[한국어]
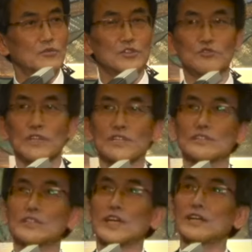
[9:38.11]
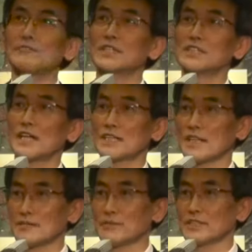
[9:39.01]
우리 중에서 죄 없는 자가
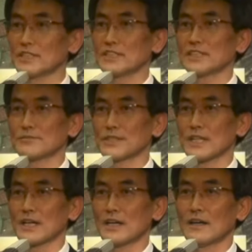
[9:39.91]
제일 먼저 치십시다.